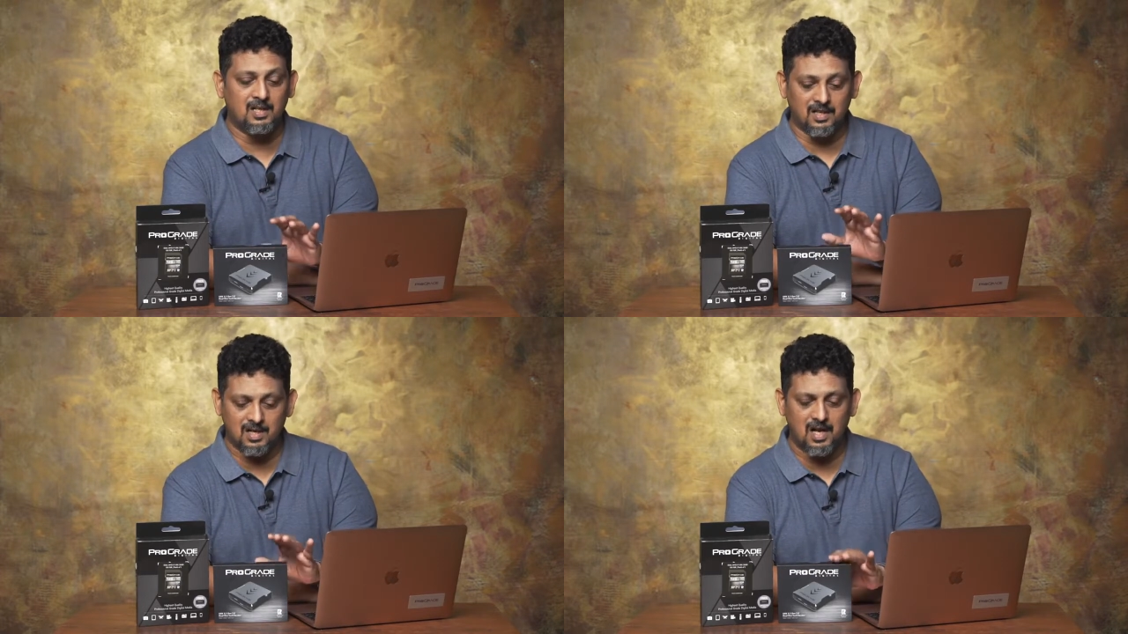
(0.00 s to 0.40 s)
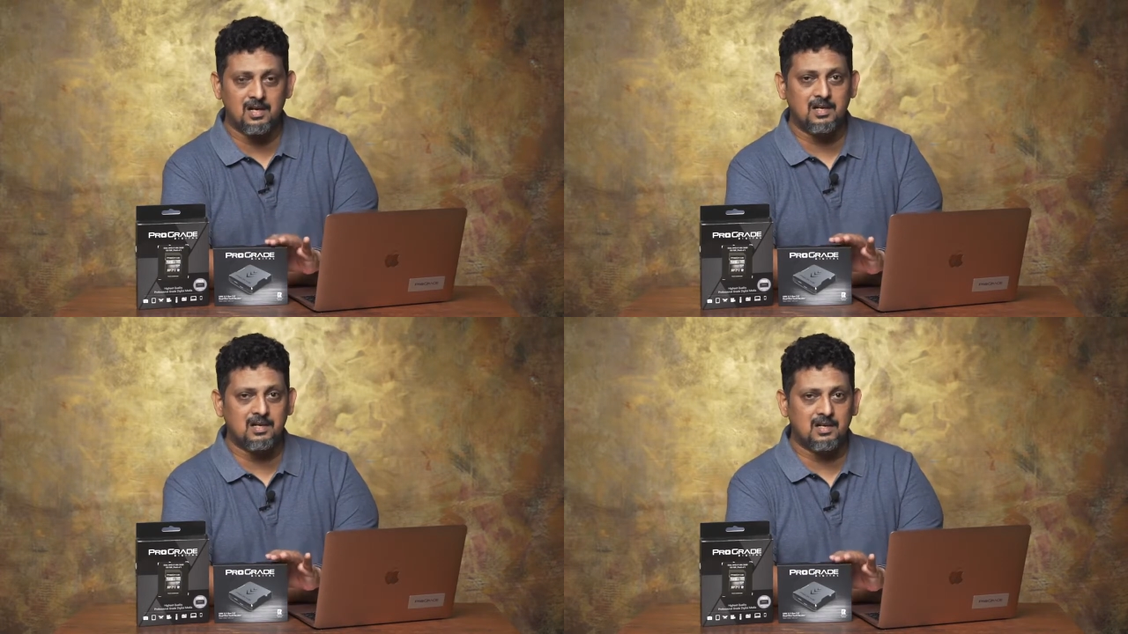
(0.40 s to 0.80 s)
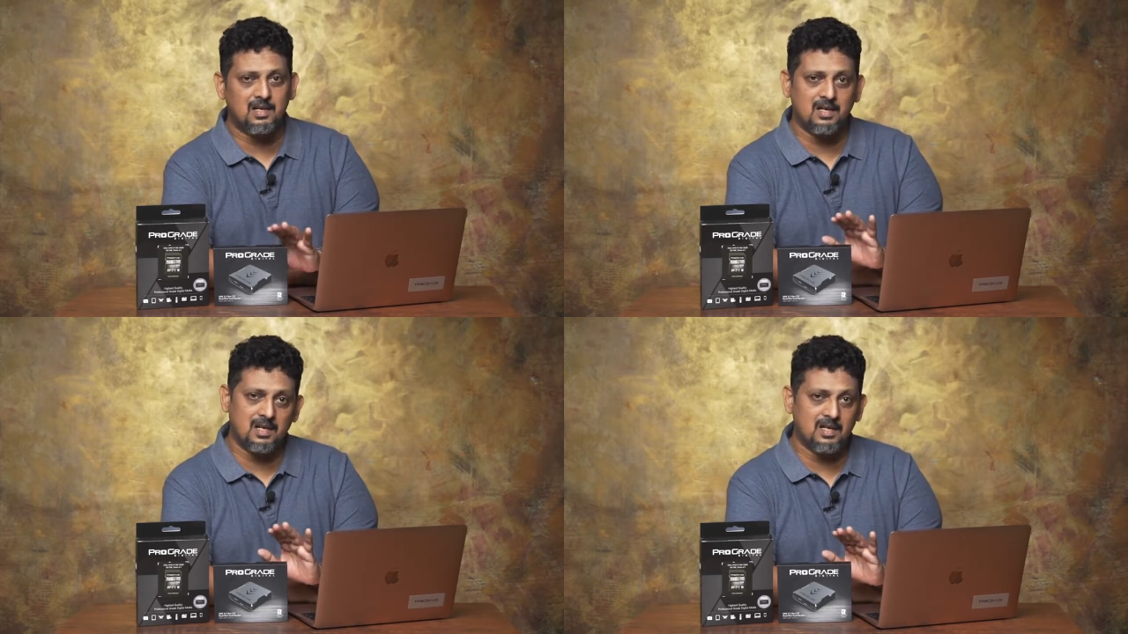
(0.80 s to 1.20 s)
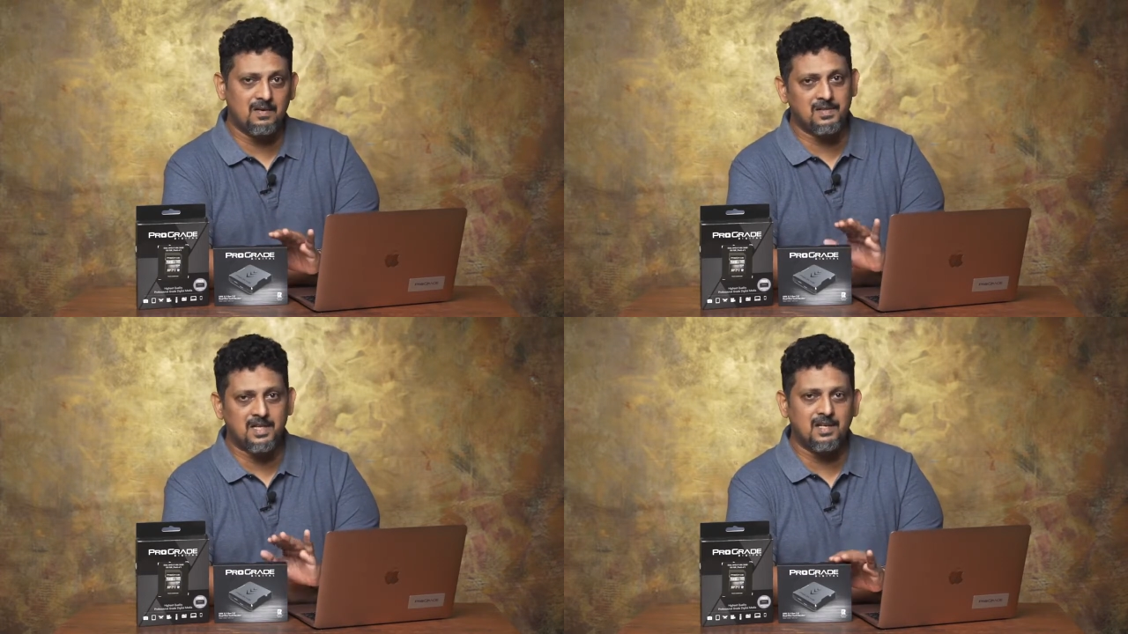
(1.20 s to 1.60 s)
இந்த கார்ட் ரீடரில்
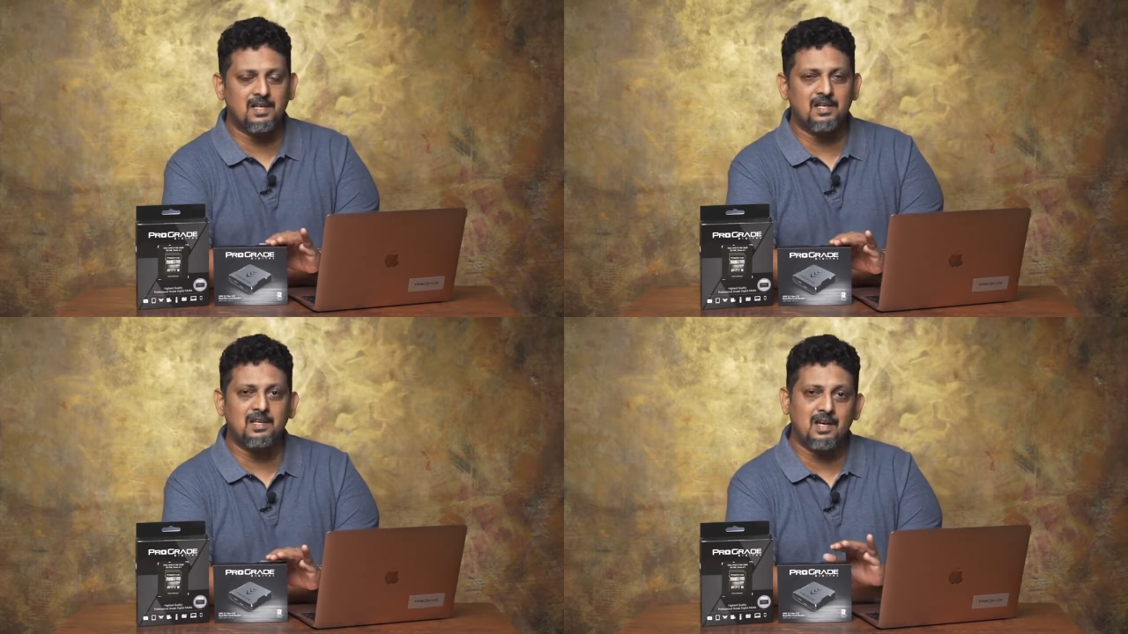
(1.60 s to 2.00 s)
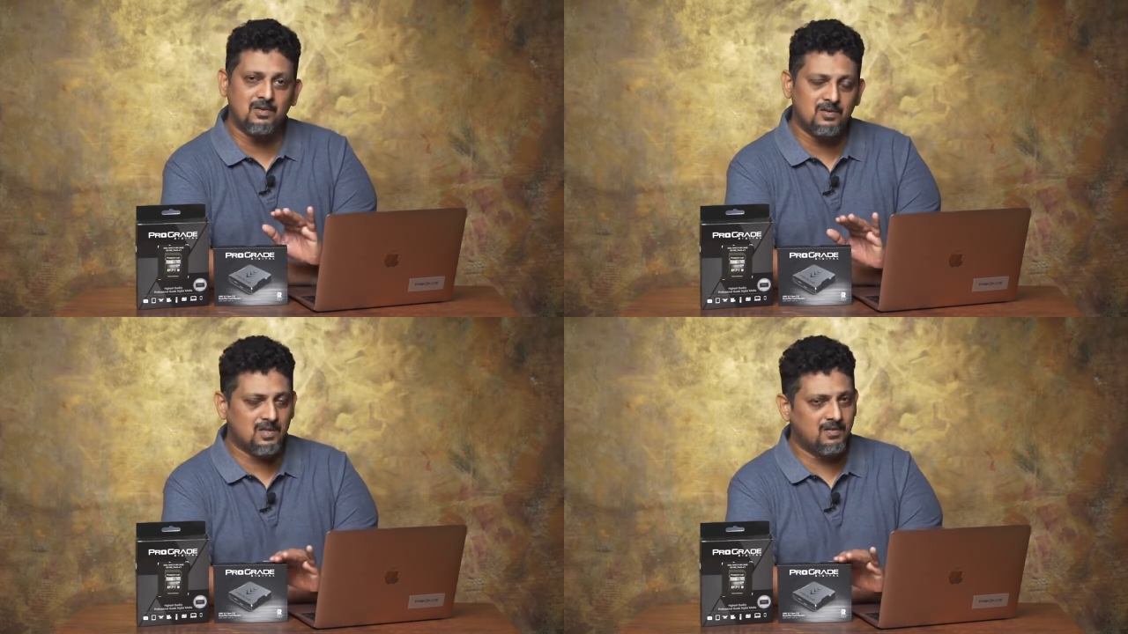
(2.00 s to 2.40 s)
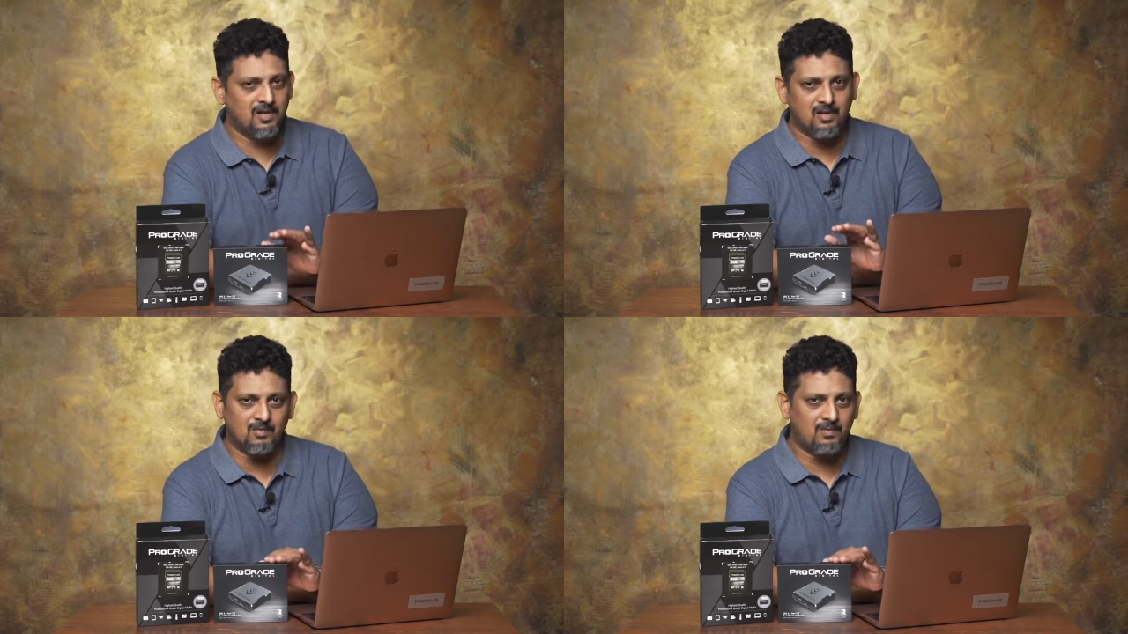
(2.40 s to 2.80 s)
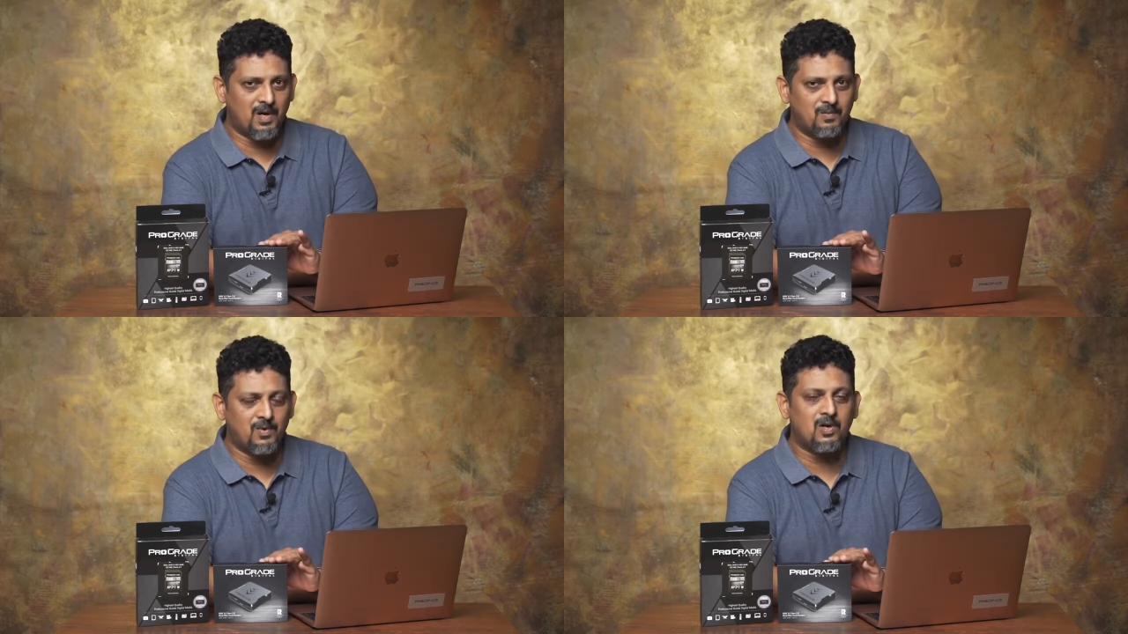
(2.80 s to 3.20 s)
நிறைய விஷயங்கள் இருக்குது அதுவும் இந்த வீடியோவில் நம்ம
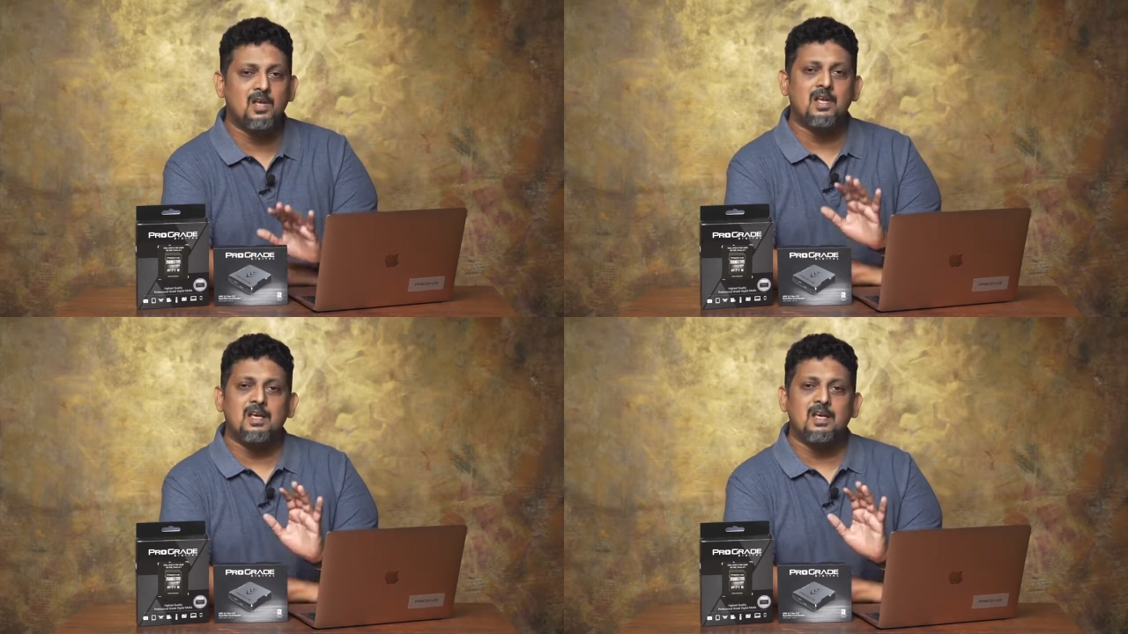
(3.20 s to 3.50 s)
பார்ப்போம்